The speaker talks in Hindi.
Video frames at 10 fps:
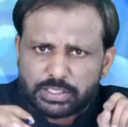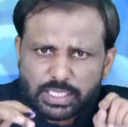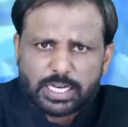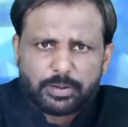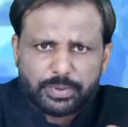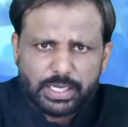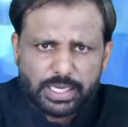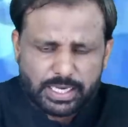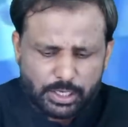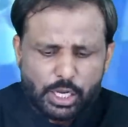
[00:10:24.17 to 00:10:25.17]
में जगह
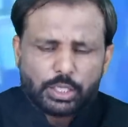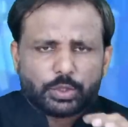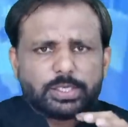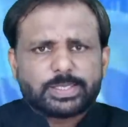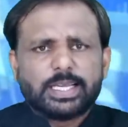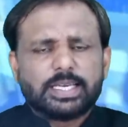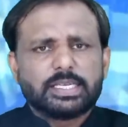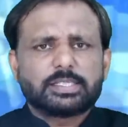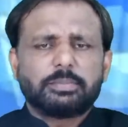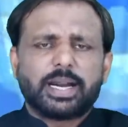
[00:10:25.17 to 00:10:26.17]
मिली है तो इस
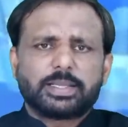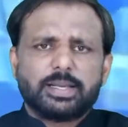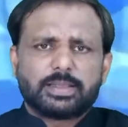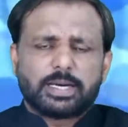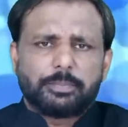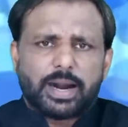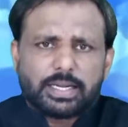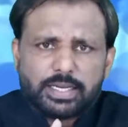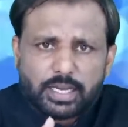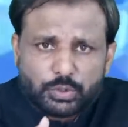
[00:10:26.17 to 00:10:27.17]
तरीके से भारतीय जनता
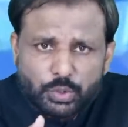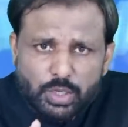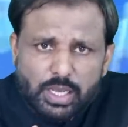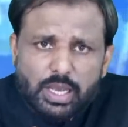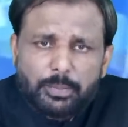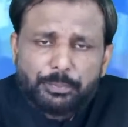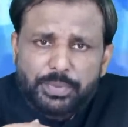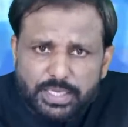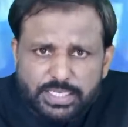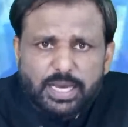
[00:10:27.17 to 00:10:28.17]
पार्टी का जो
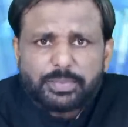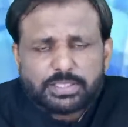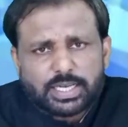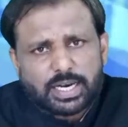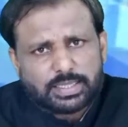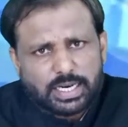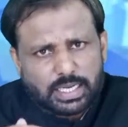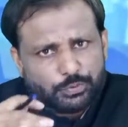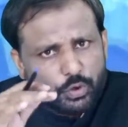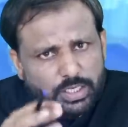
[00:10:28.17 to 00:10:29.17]
मीडिया में
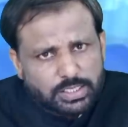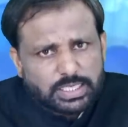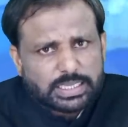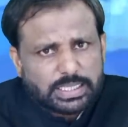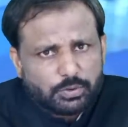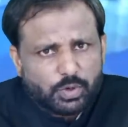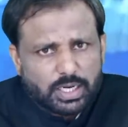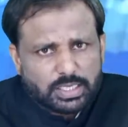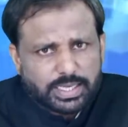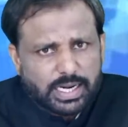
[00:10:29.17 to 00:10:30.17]
जनाधार है वो खिसकता
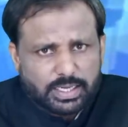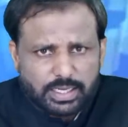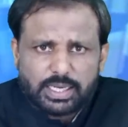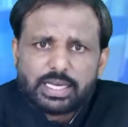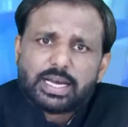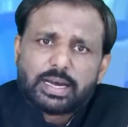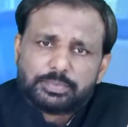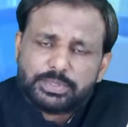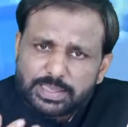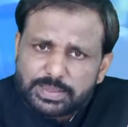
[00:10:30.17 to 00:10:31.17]
हुआ नजर आ रहा है
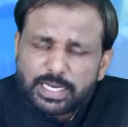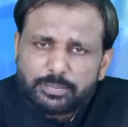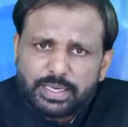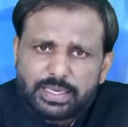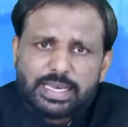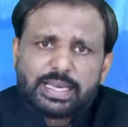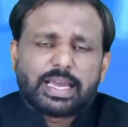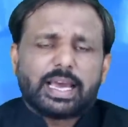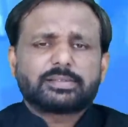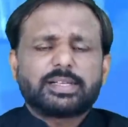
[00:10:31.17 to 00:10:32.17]
अब जनता में
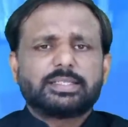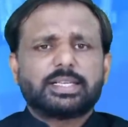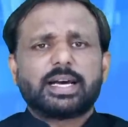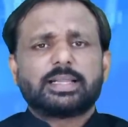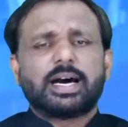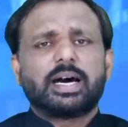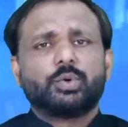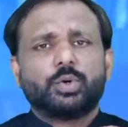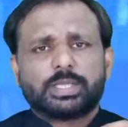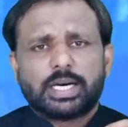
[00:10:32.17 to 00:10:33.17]
कैसा जनाधार
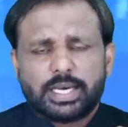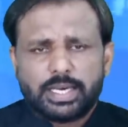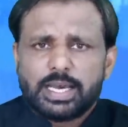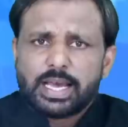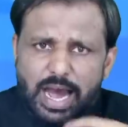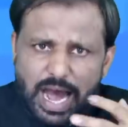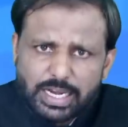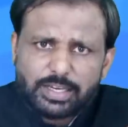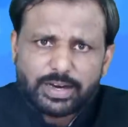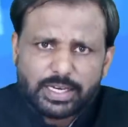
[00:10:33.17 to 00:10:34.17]
होता है
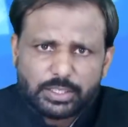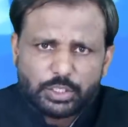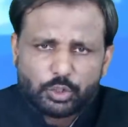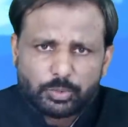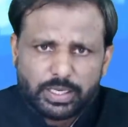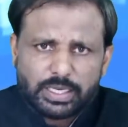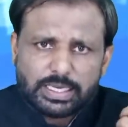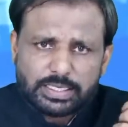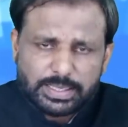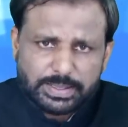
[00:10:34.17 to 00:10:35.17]
आने वाले दिनों में
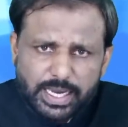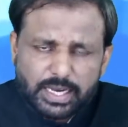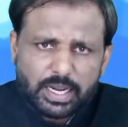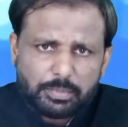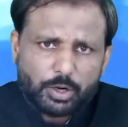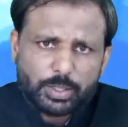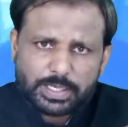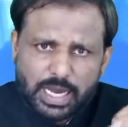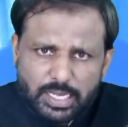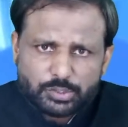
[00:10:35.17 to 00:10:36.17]
ये देखना
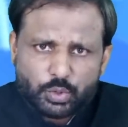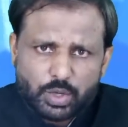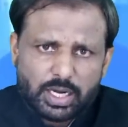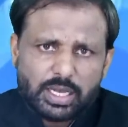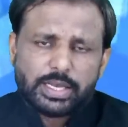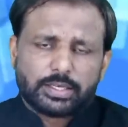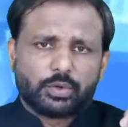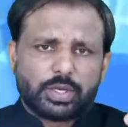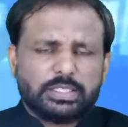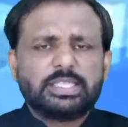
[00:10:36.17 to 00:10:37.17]
बहुत खास होगा
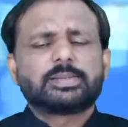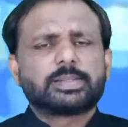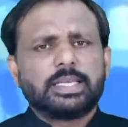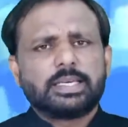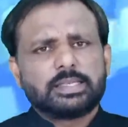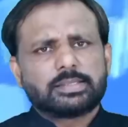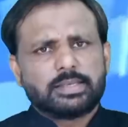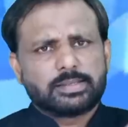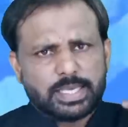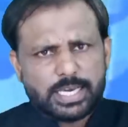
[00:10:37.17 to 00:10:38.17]
क्योंकि जिस तरीके
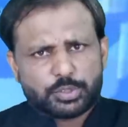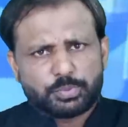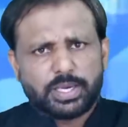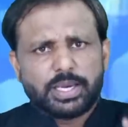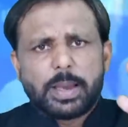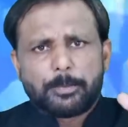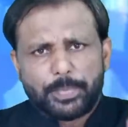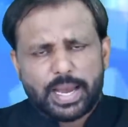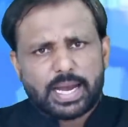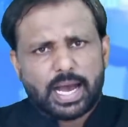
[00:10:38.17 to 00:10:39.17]
से इस देश में
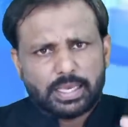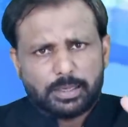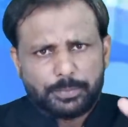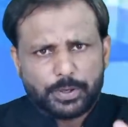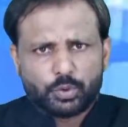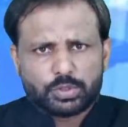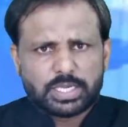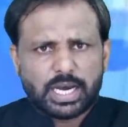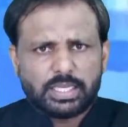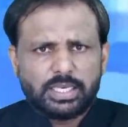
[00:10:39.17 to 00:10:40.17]
महंगाई
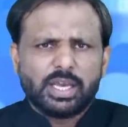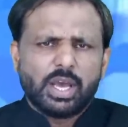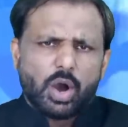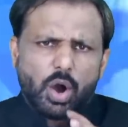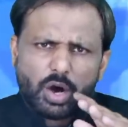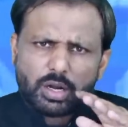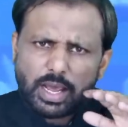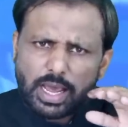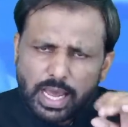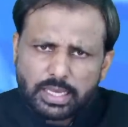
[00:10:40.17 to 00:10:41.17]
बेरोजगारी और
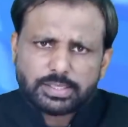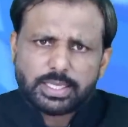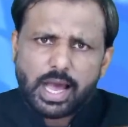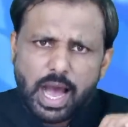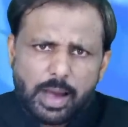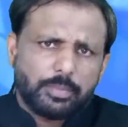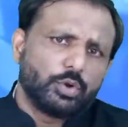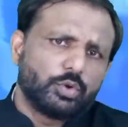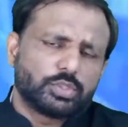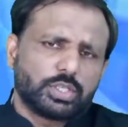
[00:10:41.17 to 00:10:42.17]
ऐसे
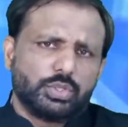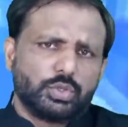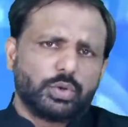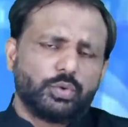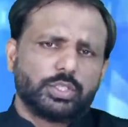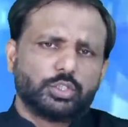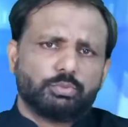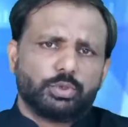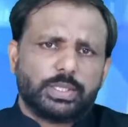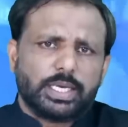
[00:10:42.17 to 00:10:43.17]
आम लोगों से जुड़े हुए
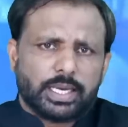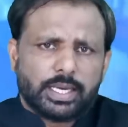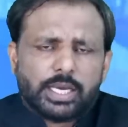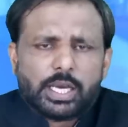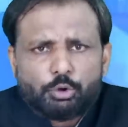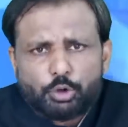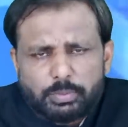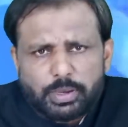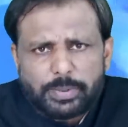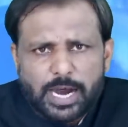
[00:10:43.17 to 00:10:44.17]
जो मुद्दे हैं
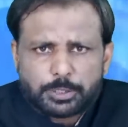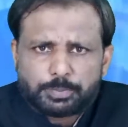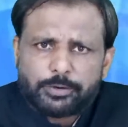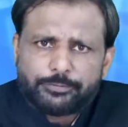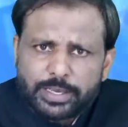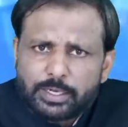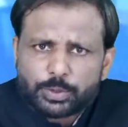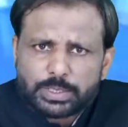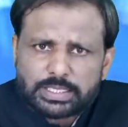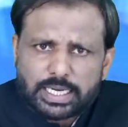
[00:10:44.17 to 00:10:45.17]
उनमें भाजपा फेल
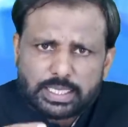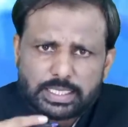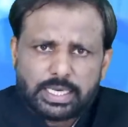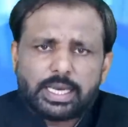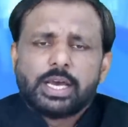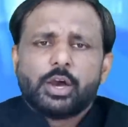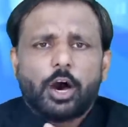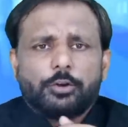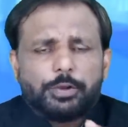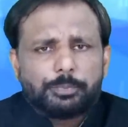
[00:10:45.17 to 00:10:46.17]
होती जा रही है
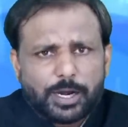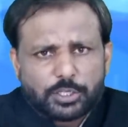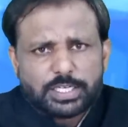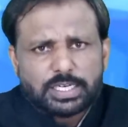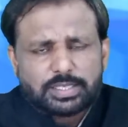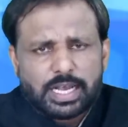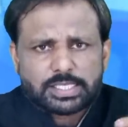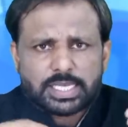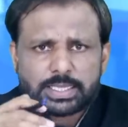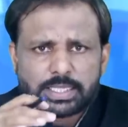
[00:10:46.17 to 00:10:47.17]
और विपक्ष के
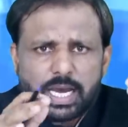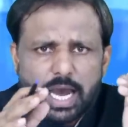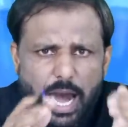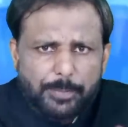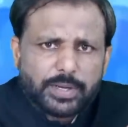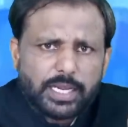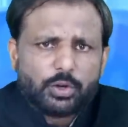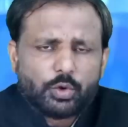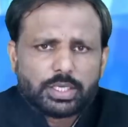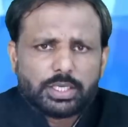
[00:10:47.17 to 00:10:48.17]
साथ साथ
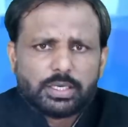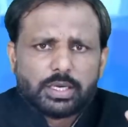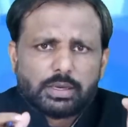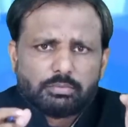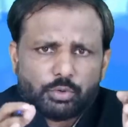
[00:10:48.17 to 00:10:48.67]
अपने लोग ही